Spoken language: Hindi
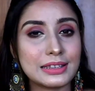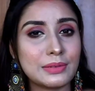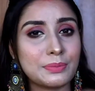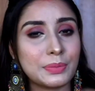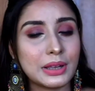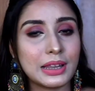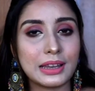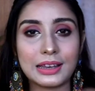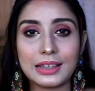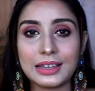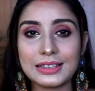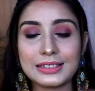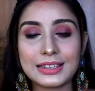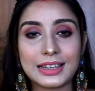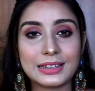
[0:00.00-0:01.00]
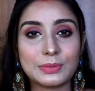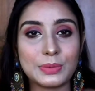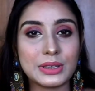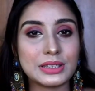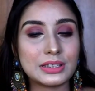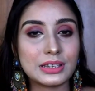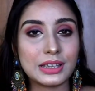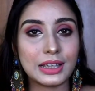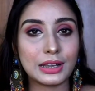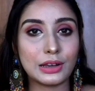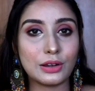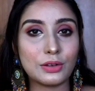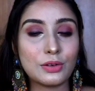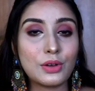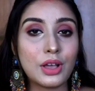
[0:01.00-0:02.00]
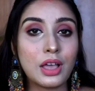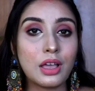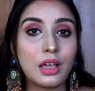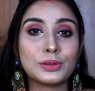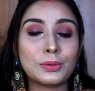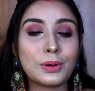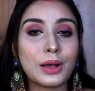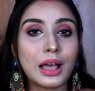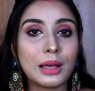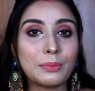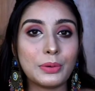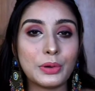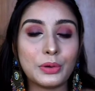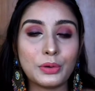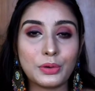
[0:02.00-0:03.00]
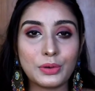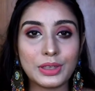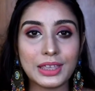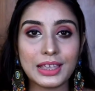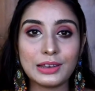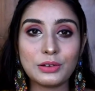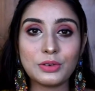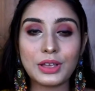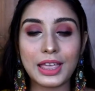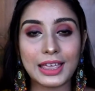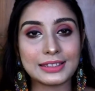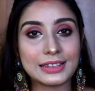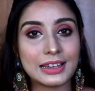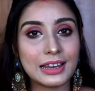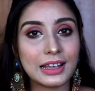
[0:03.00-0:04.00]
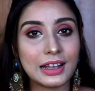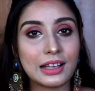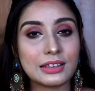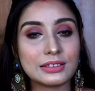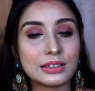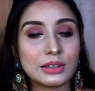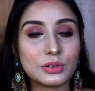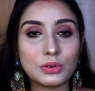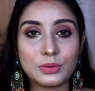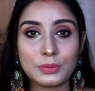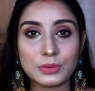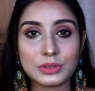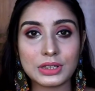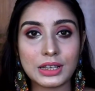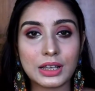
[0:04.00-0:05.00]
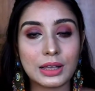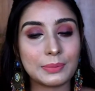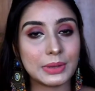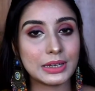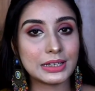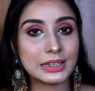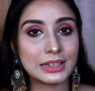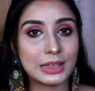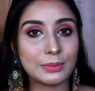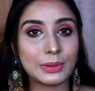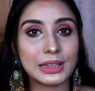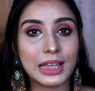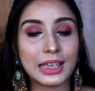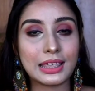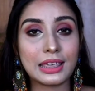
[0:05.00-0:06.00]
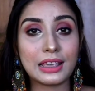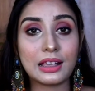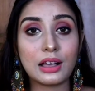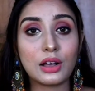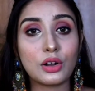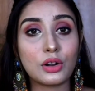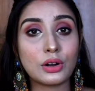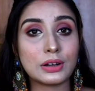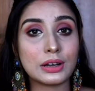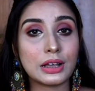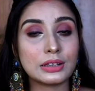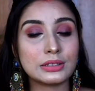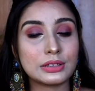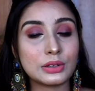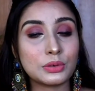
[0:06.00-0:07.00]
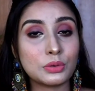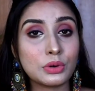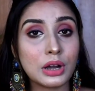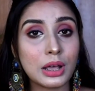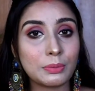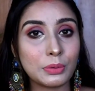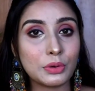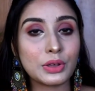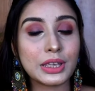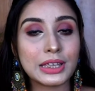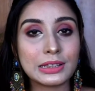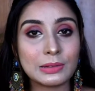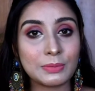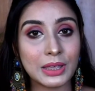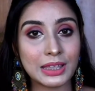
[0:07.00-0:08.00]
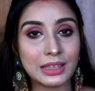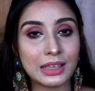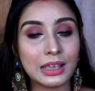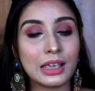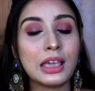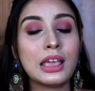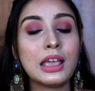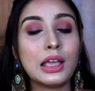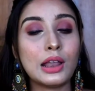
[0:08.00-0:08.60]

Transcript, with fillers: सिंपल एलिगेंट एंड पीछे एक लुक तो आप लोगों को ये लुक कैसा लगा ज़रूर मुझे कमेंट करके बताइएगा और ज़रूर आप लोग ईद में ये